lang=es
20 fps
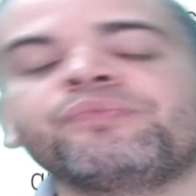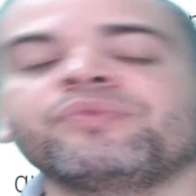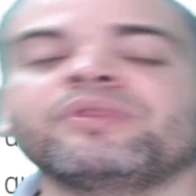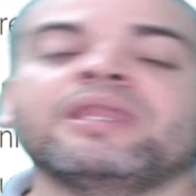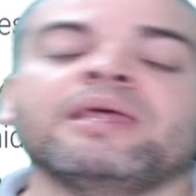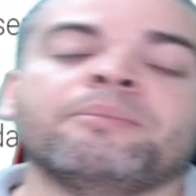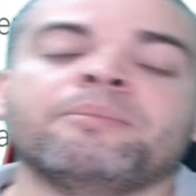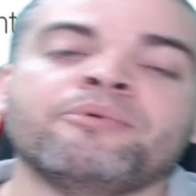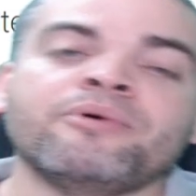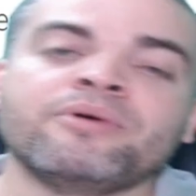
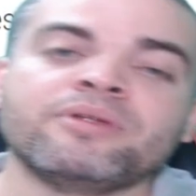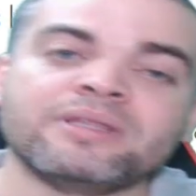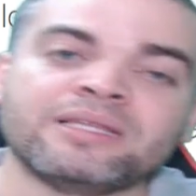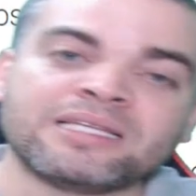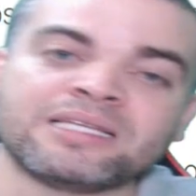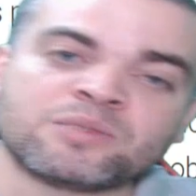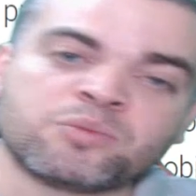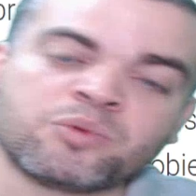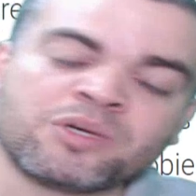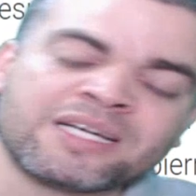Después,
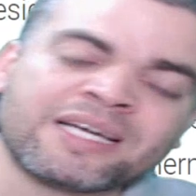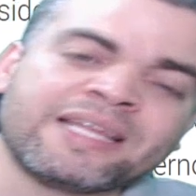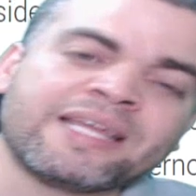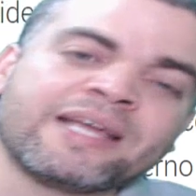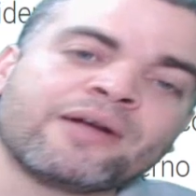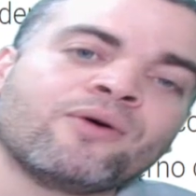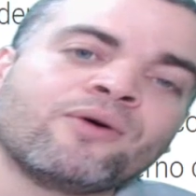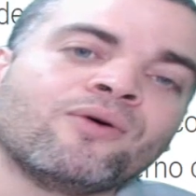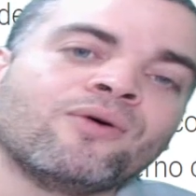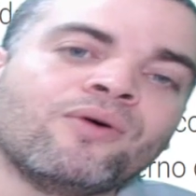después que
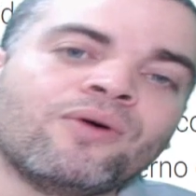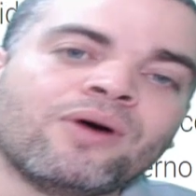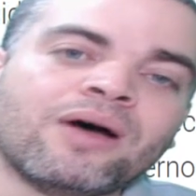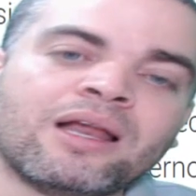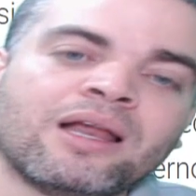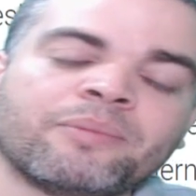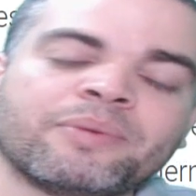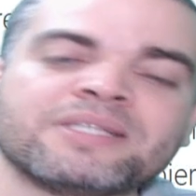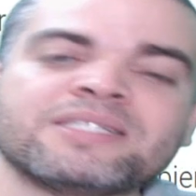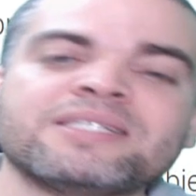llegó
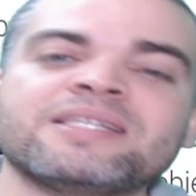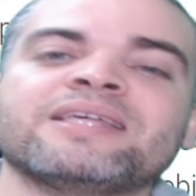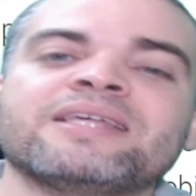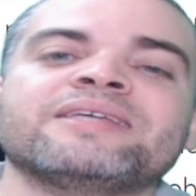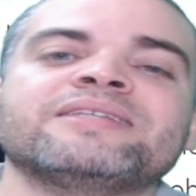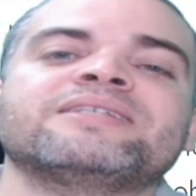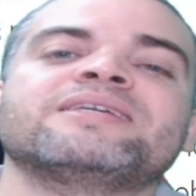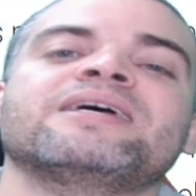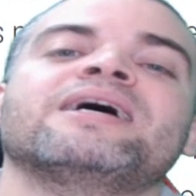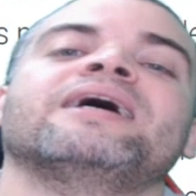a la
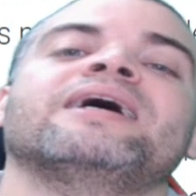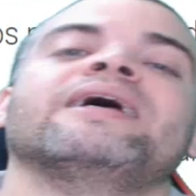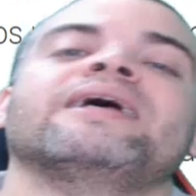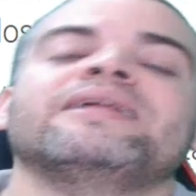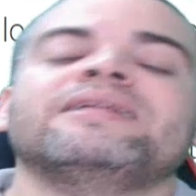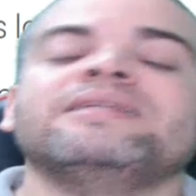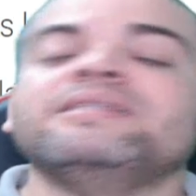presidencia,